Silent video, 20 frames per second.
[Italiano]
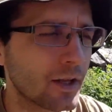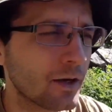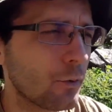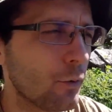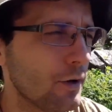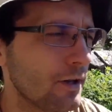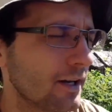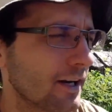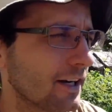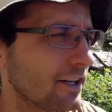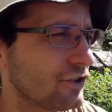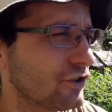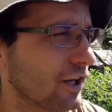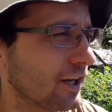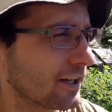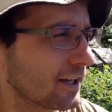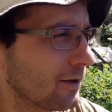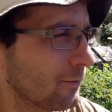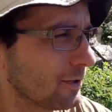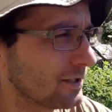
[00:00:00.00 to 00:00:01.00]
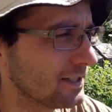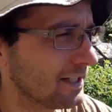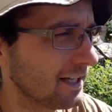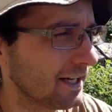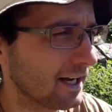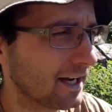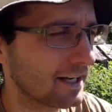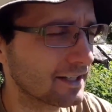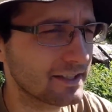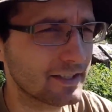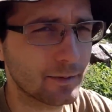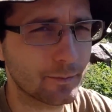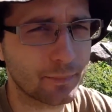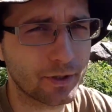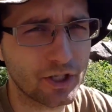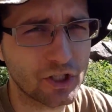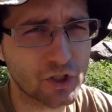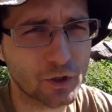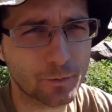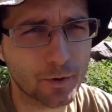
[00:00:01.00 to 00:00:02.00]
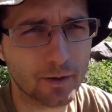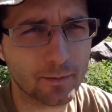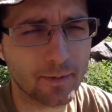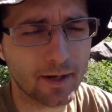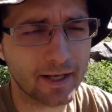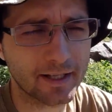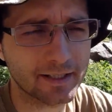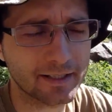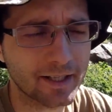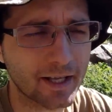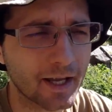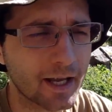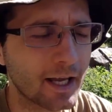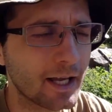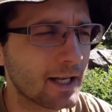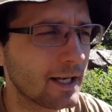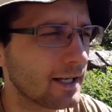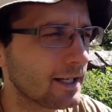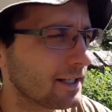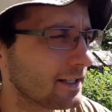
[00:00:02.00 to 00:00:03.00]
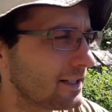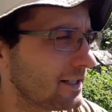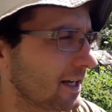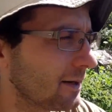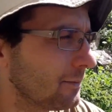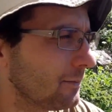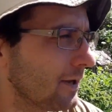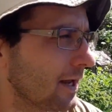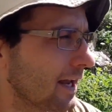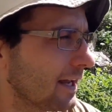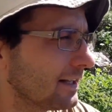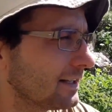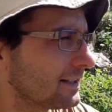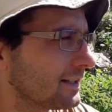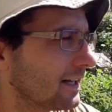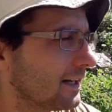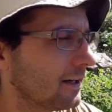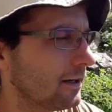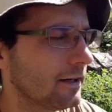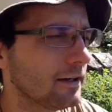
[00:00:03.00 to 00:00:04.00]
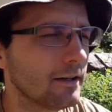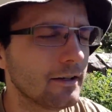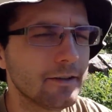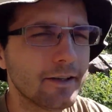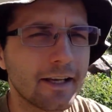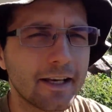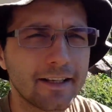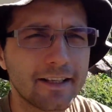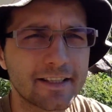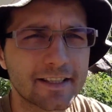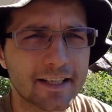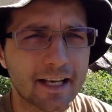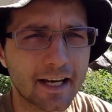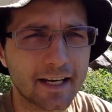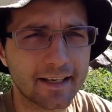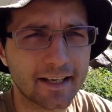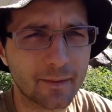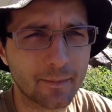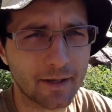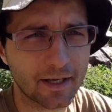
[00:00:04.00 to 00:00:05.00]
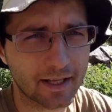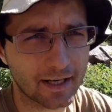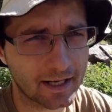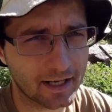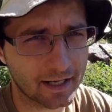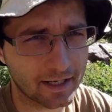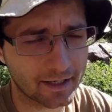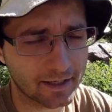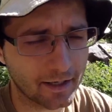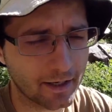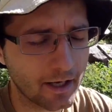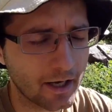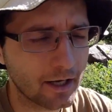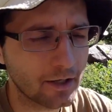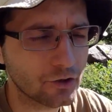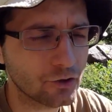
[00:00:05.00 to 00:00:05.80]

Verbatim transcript: Quindi la ricerca in questi casi principalmente si ambienta nelle discariche minerarie,